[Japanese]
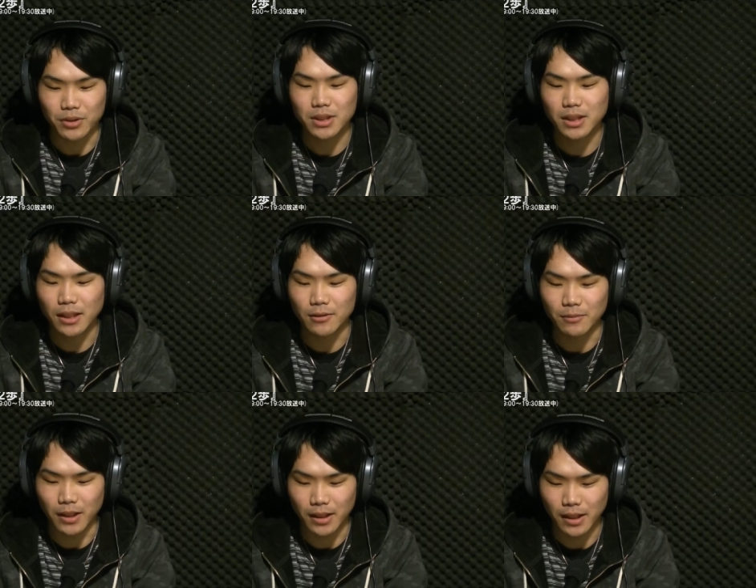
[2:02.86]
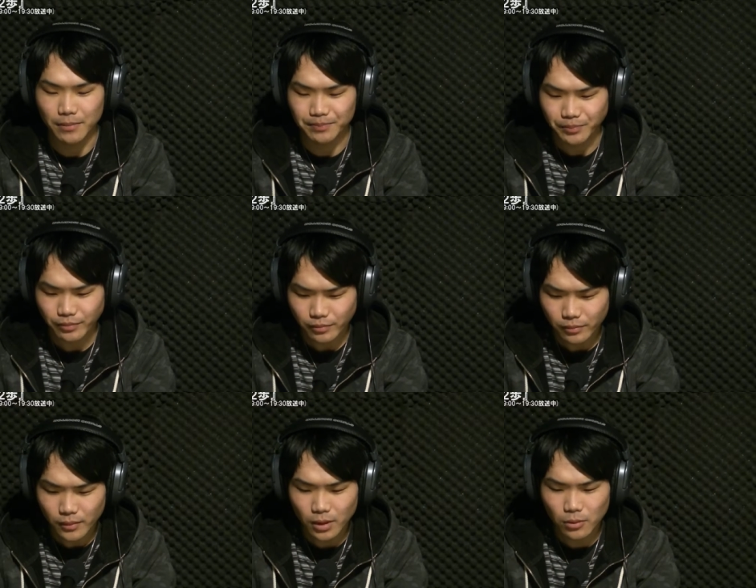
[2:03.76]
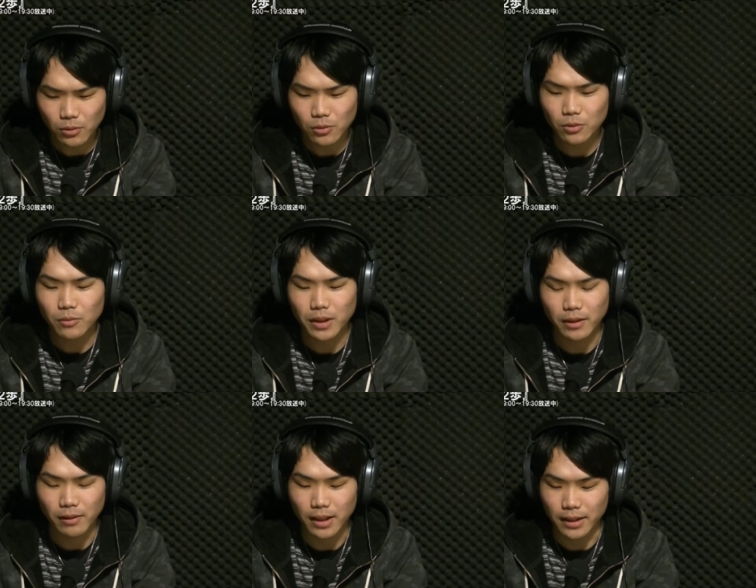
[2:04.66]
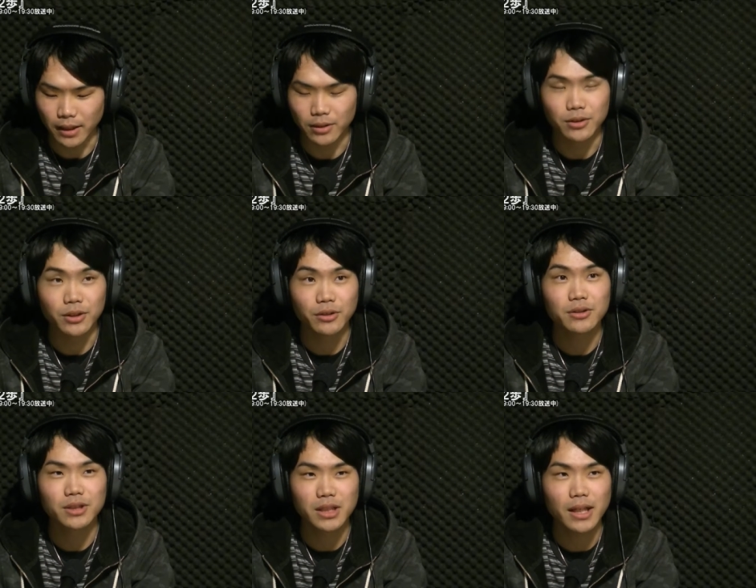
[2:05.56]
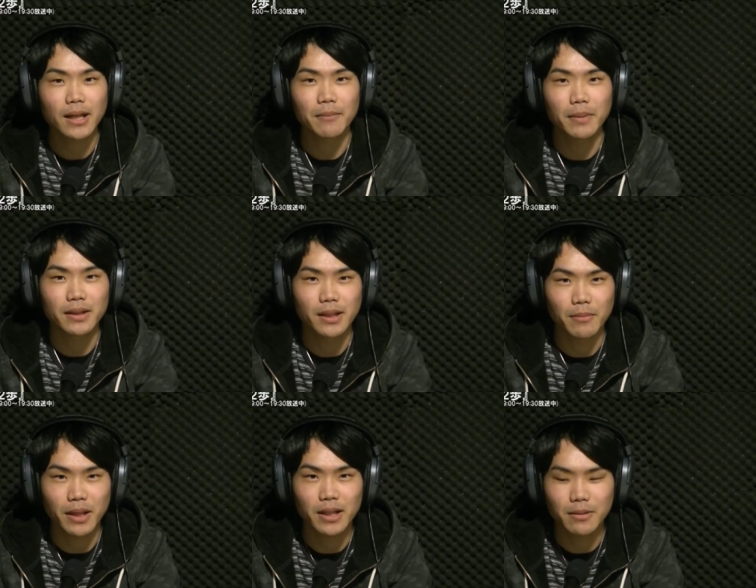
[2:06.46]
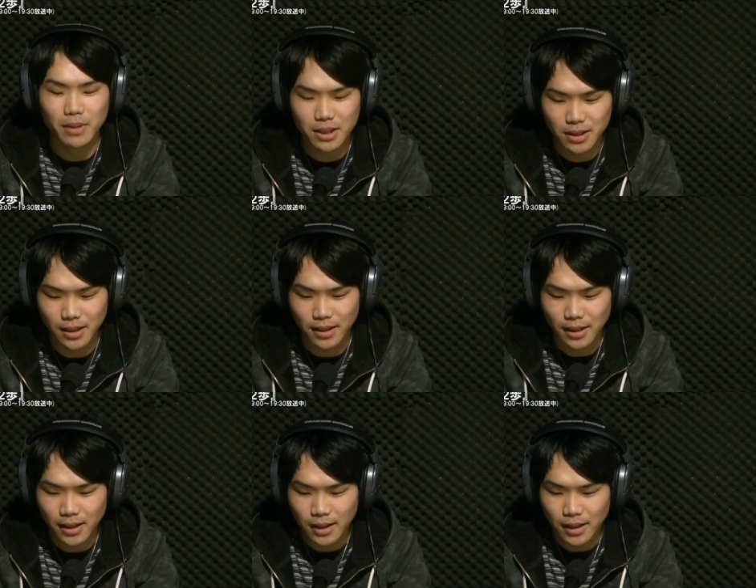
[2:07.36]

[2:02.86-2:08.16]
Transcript: 栃木県生まれで高校までは野球一筋で頑張ってまいりました